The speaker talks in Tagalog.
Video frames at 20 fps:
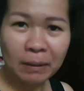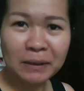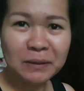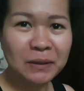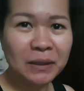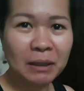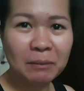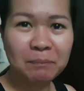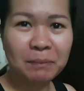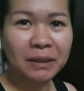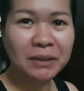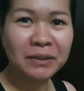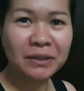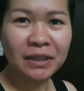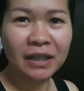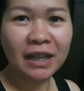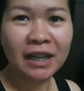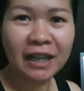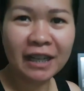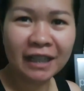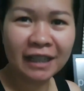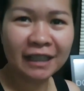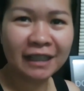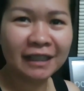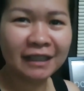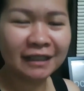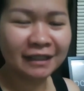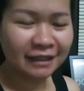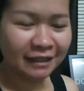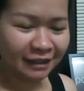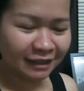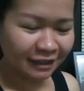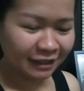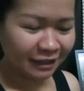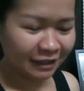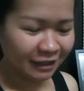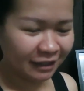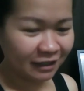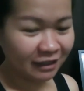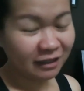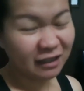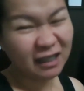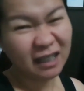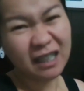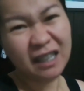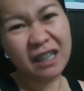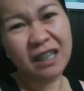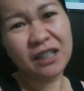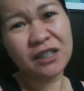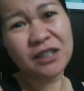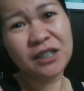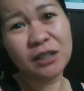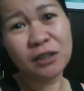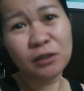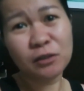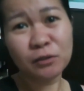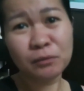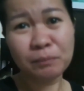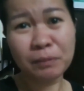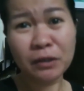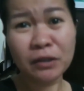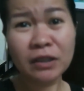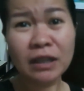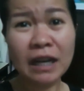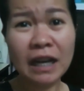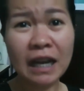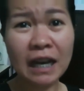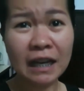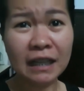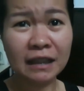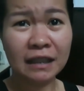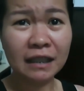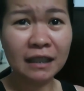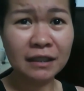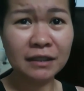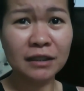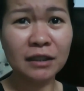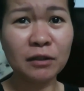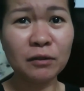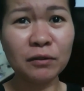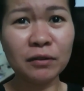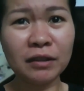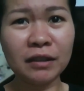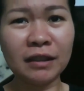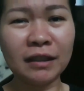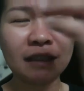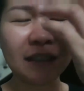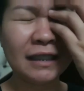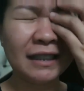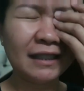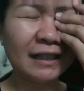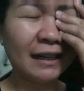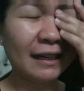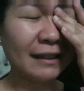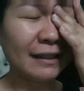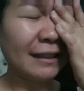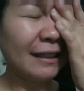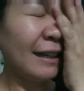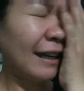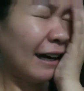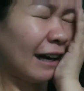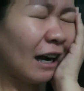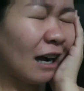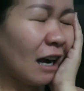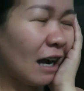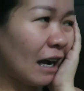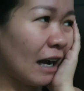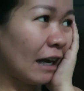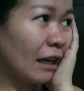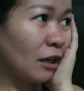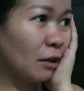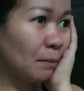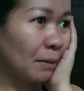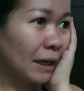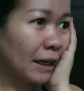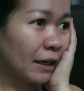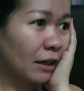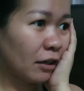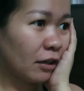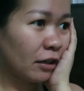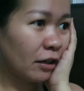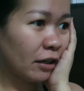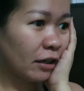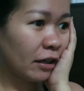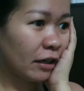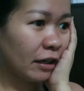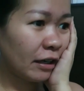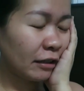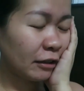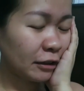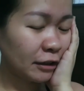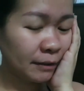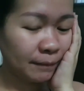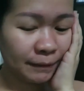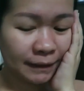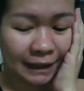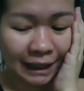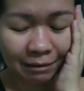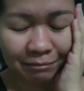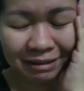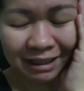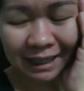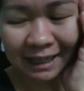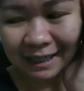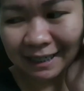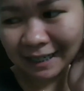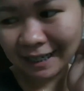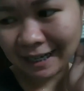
Padyak-padyak. Gingay si Groot. Pero nalakad na yan si Groot. Tinag-ingay lang. Ano ba, Groot? Gusto mo sama ka